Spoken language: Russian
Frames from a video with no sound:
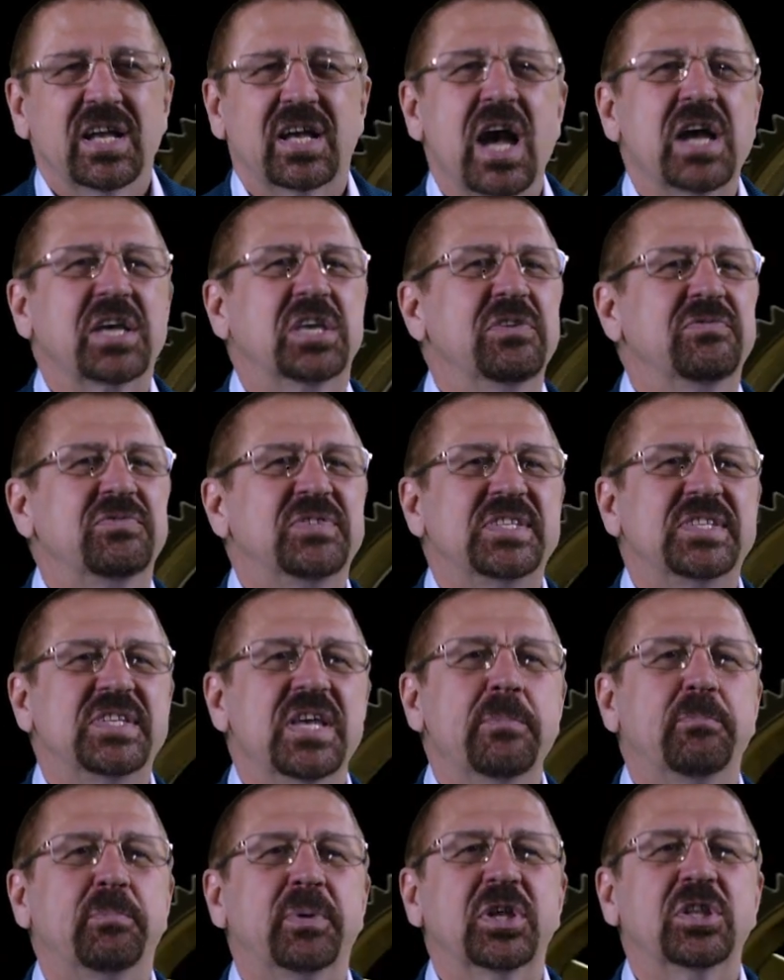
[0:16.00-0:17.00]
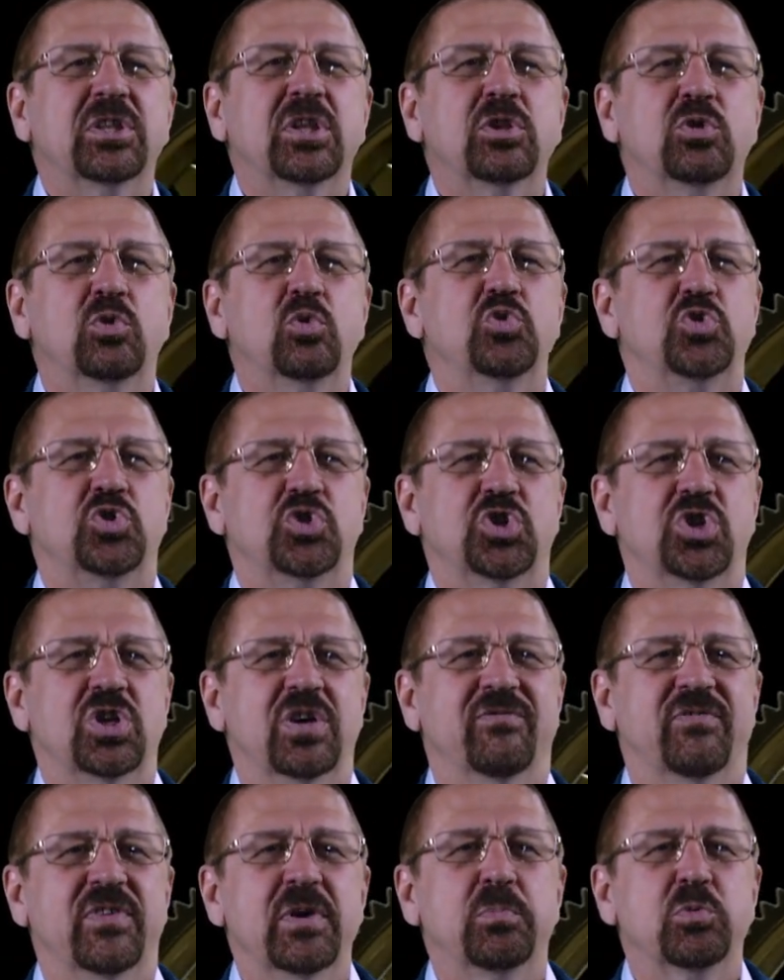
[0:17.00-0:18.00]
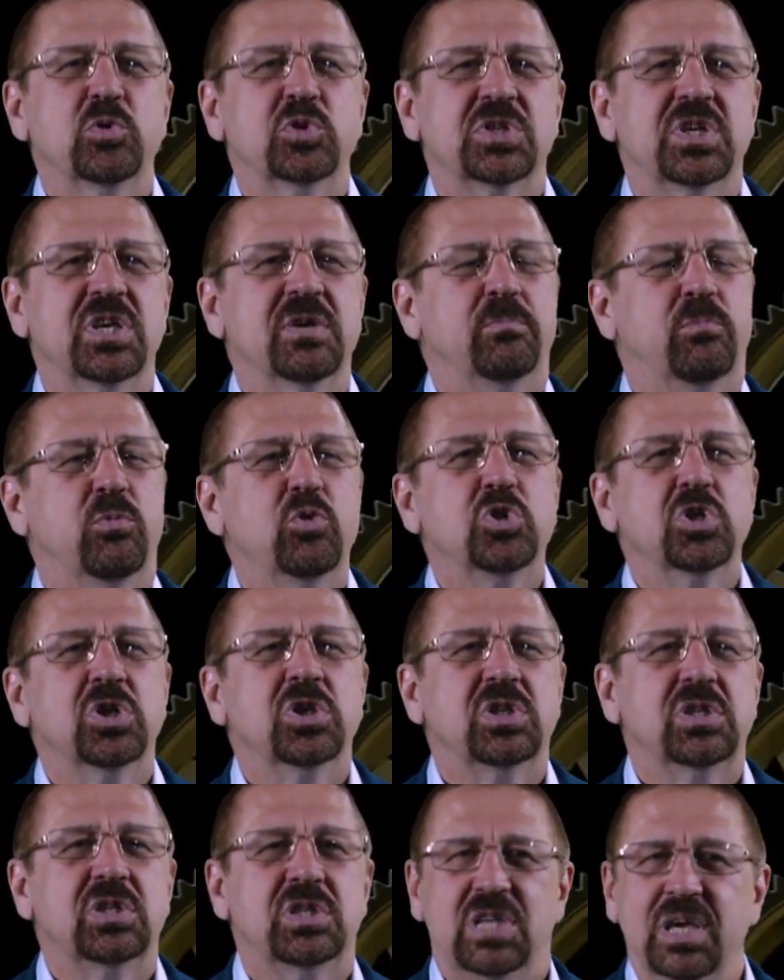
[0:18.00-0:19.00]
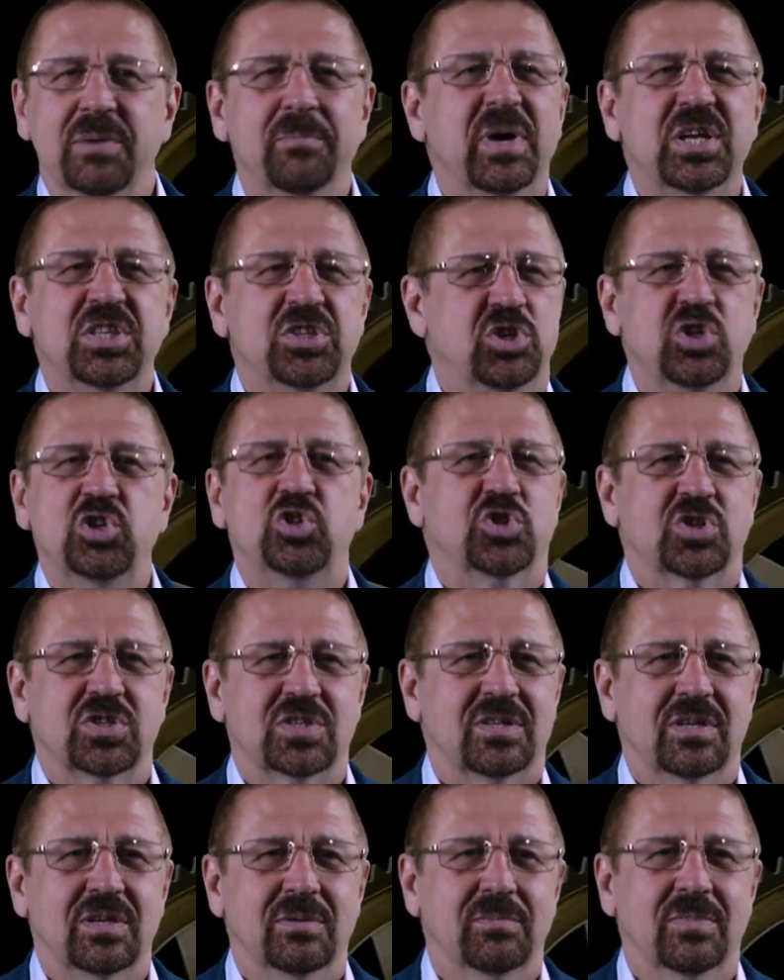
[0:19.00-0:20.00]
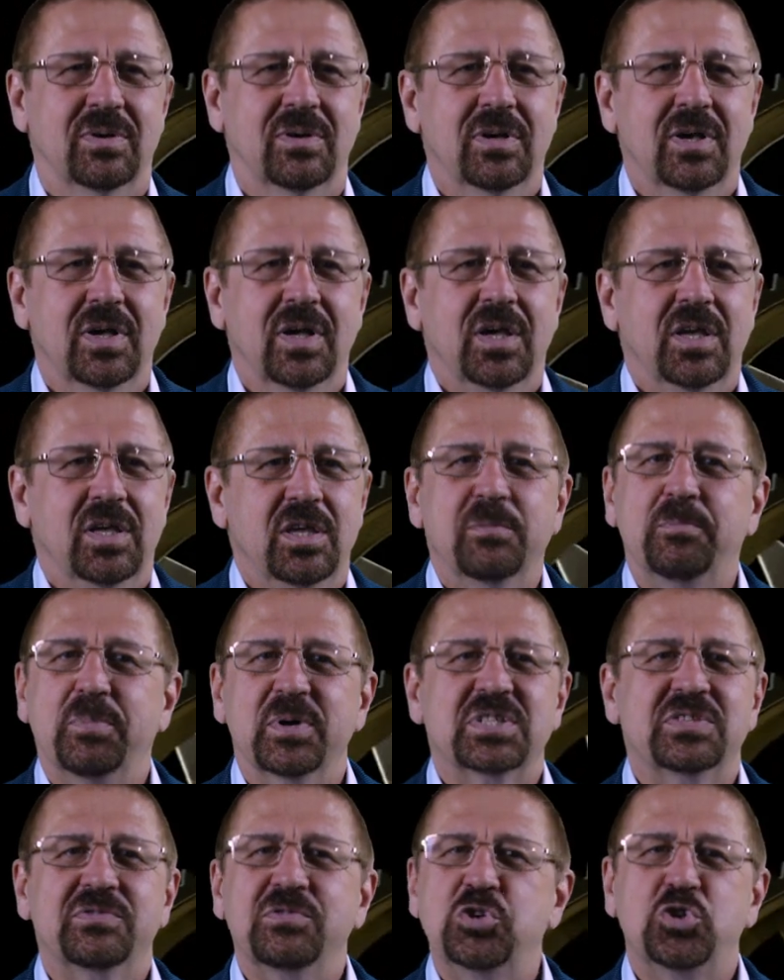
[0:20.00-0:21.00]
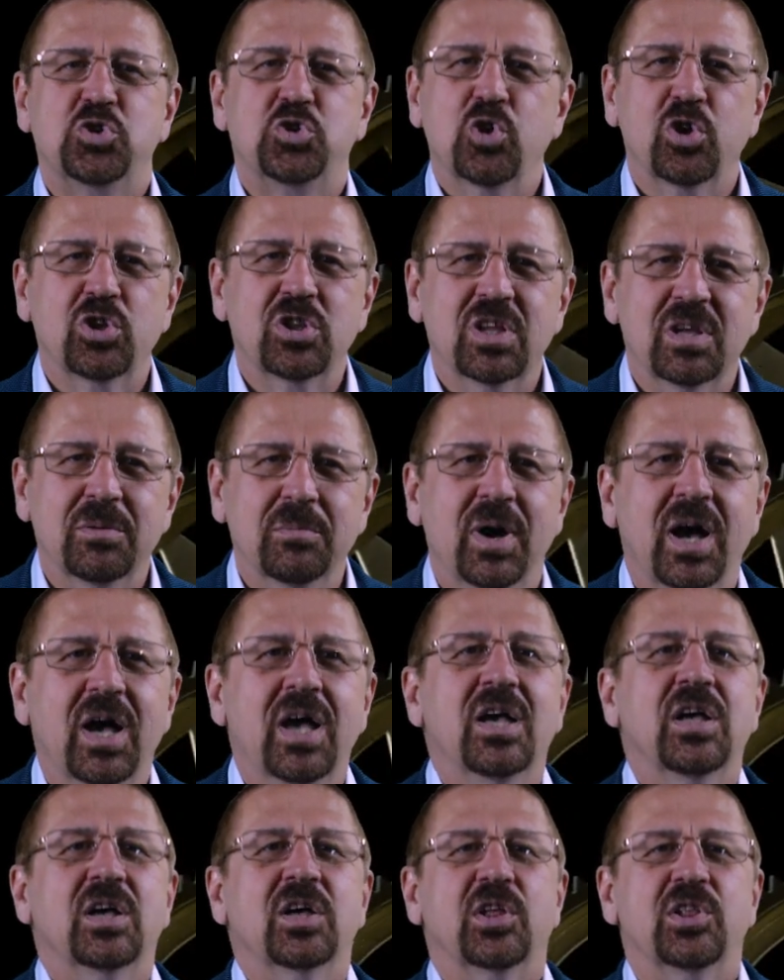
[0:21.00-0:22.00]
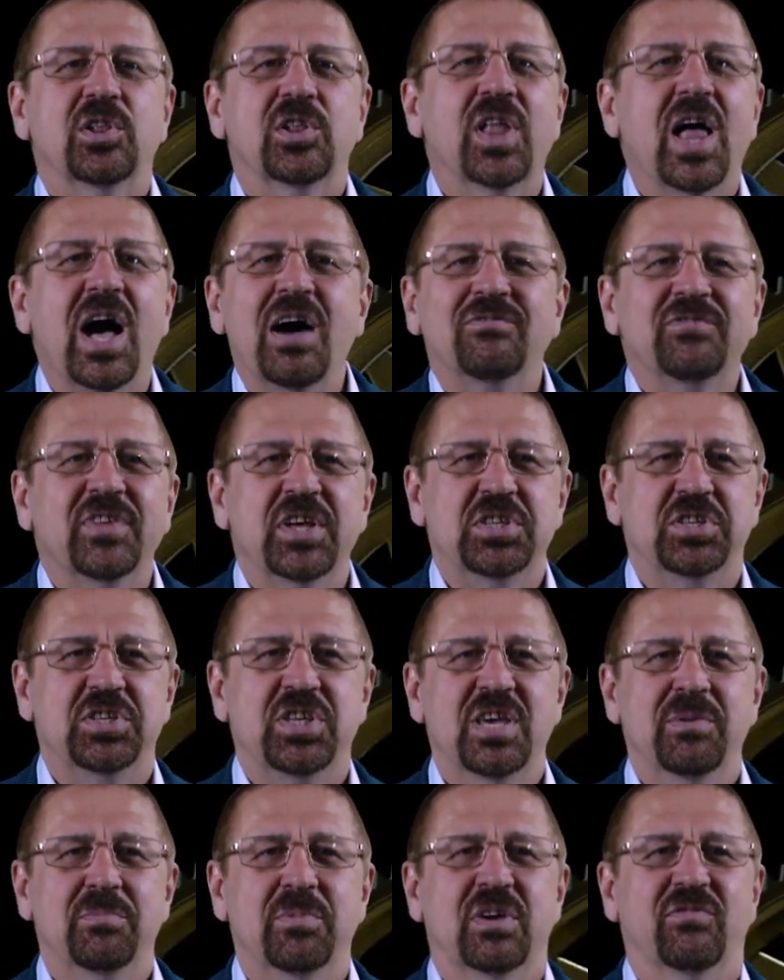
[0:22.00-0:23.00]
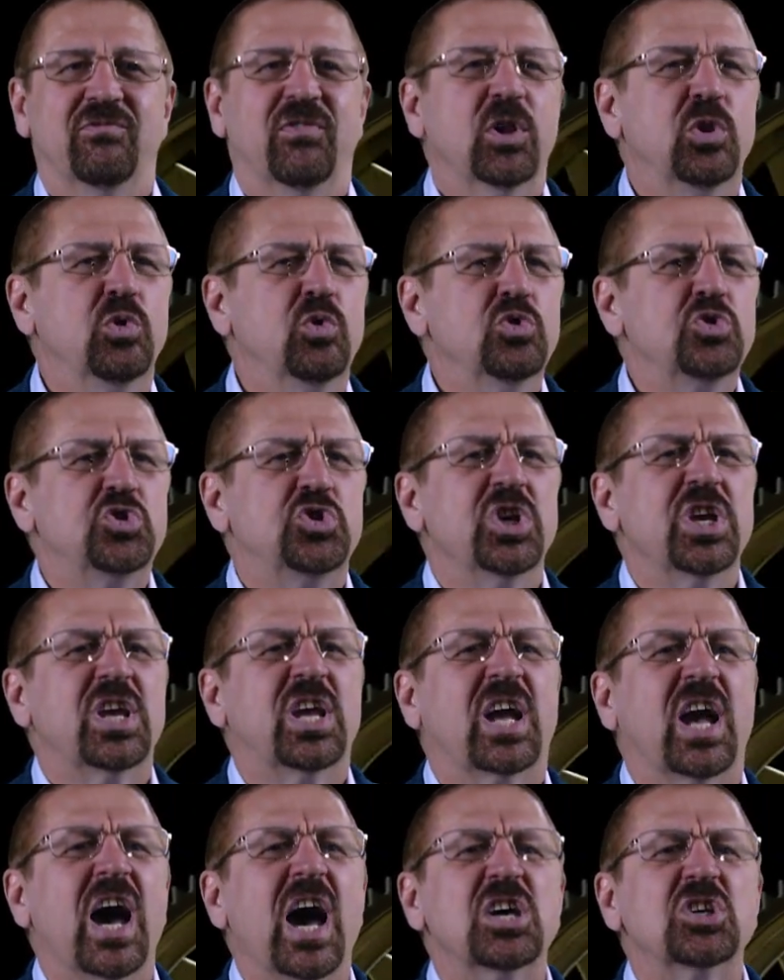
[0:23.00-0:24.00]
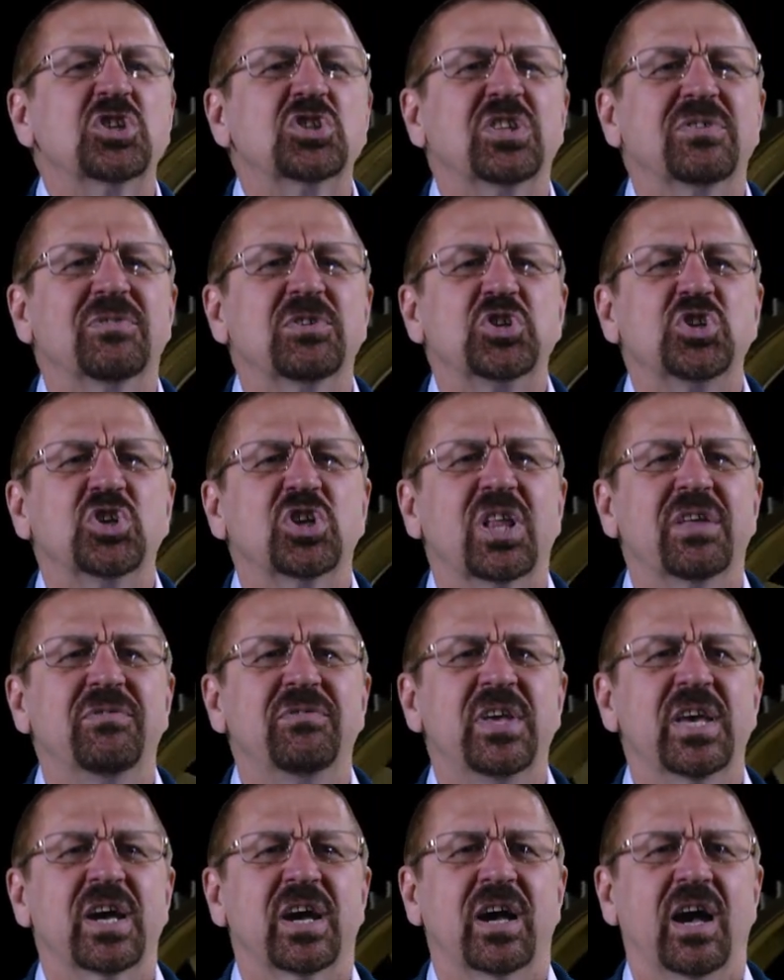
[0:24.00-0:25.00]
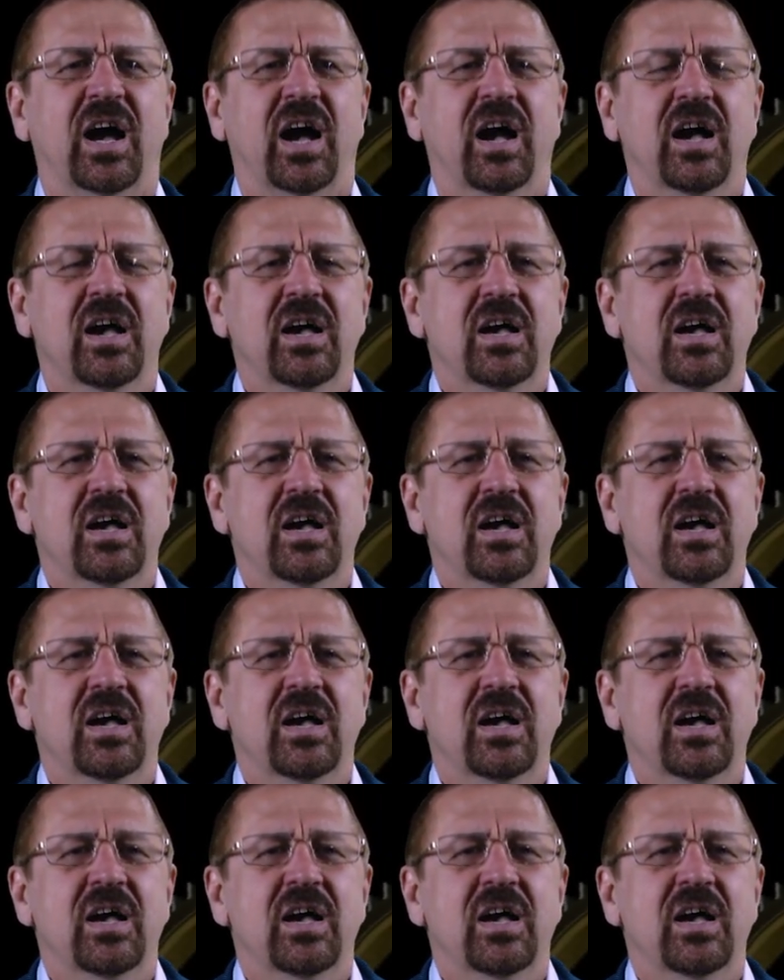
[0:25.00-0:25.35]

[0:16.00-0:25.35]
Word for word: как и все предыдущие выпуски, будет тематическим и посвященным главной теме, волнующей каждого человека.